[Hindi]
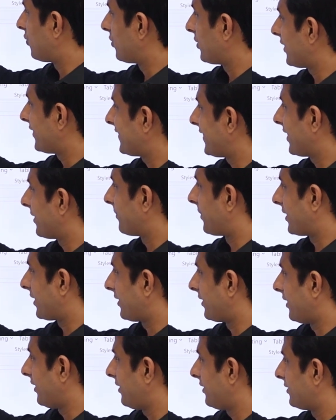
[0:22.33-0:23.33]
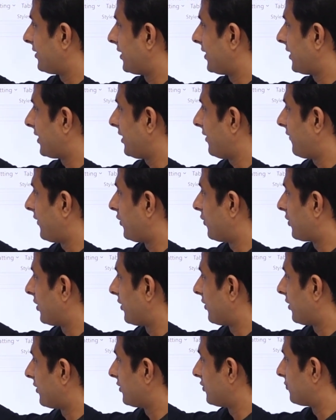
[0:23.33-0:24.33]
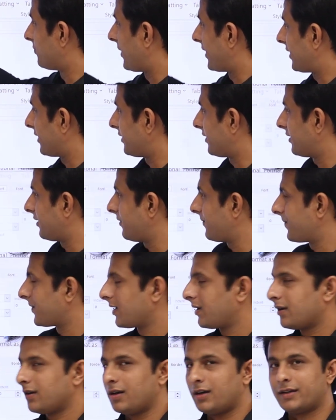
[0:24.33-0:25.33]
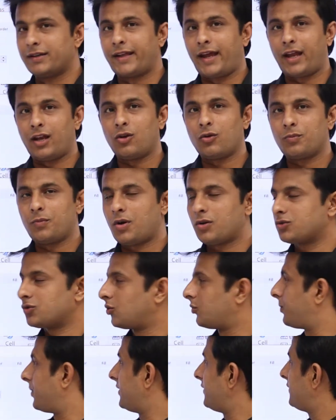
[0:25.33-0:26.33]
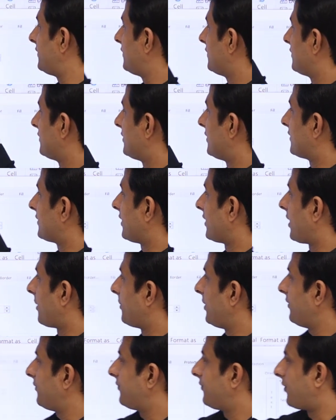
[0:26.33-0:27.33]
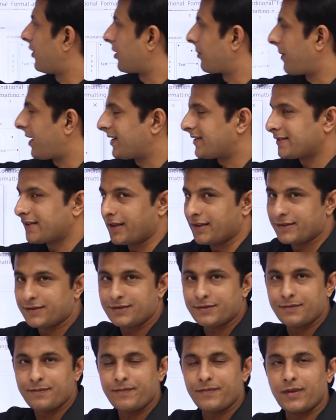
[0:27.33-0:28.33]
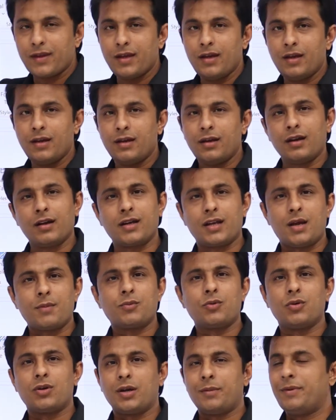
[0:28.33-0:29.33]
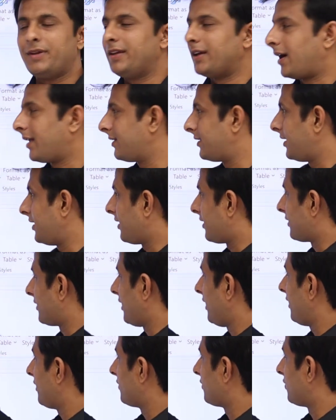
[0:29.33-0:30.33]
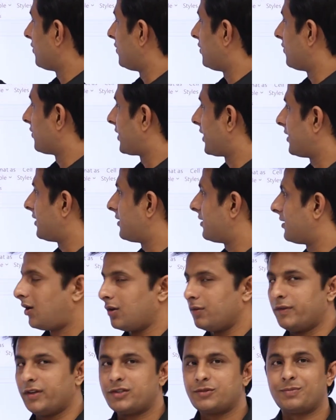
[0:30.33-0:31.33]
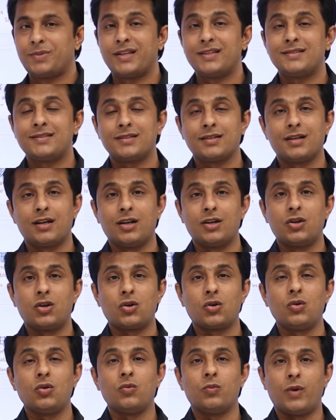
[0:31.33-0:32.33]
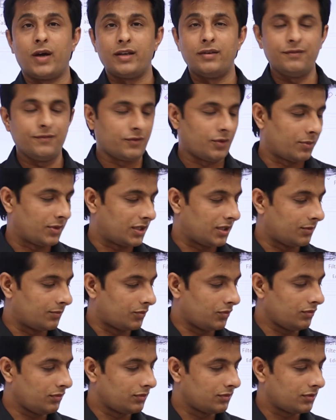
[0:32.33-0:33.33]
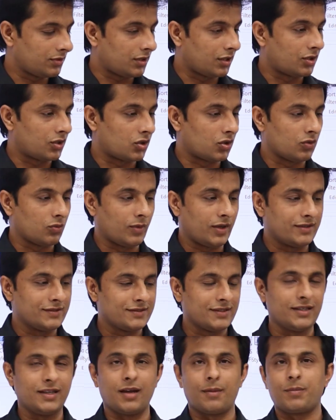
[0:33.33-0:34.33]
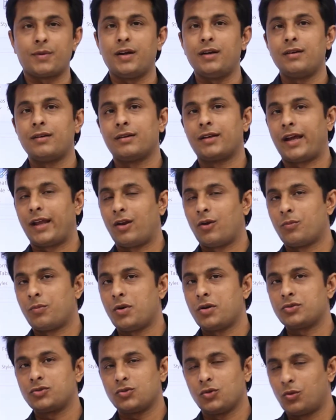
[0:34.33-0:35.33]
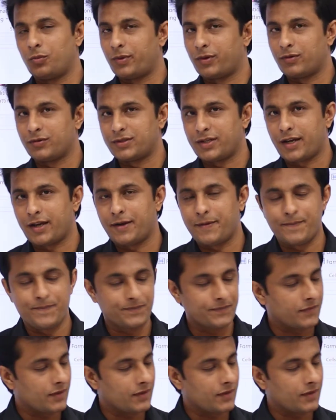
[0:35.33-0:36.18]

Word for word: छोटा सा एक बटन है ये देखिए when you click on this button here, a dialog box opens जिसका नाम है format cells. अगर आपको कभी याद नहीं आता है तो यू कैन ऑलवेज प्रेस कंट्रोल वन फ्रॉम ए कीबोर्ड कंट्रोल वन से ही आपका डायलॉग बॉक्स ओपन हो जाएगा